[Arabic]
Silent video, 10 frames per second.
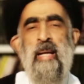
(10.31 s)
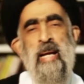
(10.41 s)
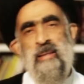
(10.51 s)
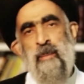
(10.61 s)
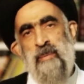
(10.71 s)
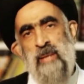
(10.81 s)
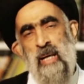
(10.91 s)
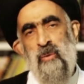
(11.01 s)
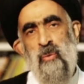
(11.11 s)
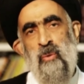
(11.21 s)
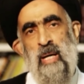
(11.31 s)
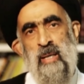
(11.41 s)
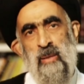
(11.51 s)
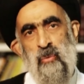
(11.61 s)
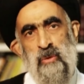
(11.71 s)
لا تبتعد
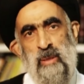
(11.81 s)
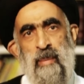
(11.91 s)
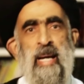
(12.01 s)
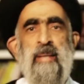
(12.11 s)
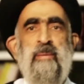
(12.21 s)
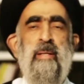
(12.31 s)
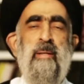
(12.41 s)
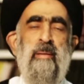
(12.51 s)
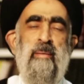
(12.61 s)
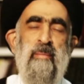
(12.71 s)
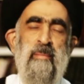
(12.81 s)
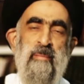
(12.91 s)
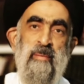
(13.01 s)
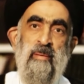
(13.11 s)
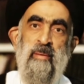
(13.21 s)
أية جماعة
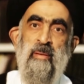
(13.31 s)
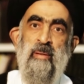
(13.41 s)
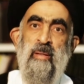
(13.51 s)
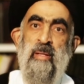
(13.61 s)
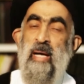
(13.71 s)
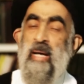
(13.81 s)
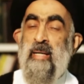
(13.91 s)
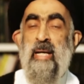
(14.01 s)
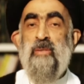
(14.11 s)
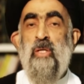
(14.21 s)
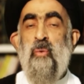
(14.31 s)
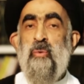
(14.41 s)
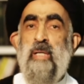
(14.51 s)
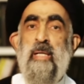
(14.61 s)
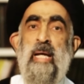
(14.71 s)
عن نهج
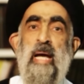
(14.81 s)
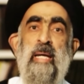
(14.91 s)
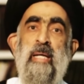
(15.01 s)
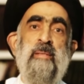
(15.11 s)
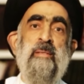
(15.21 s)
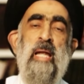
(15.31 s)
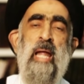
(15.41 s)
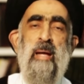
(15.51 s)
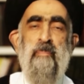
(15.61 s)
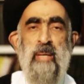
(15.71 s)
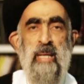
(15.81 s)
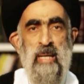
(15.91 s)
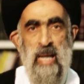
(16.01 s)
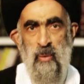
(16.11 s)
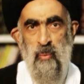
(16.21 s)
الحسين عليه السلام
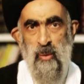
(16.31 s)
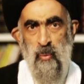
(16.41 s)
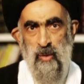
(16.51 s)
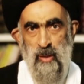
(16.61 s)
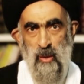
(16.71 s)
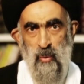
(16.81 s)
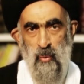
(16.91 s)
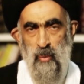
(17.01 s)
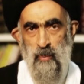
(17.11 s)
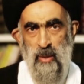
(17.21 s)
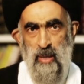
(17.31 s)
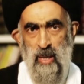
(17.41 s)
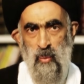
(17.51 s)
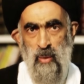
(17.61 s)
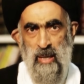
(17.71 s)
إلا ويذيقهم
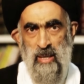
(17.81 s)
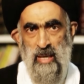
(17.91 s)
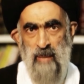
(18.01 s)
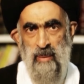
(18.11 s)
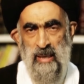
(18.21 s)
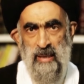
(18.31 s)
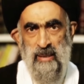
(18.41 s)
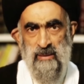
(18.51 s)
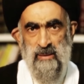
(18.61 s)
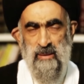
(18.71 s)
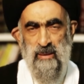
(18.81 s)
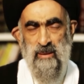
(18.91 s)
الله عذاب الخزي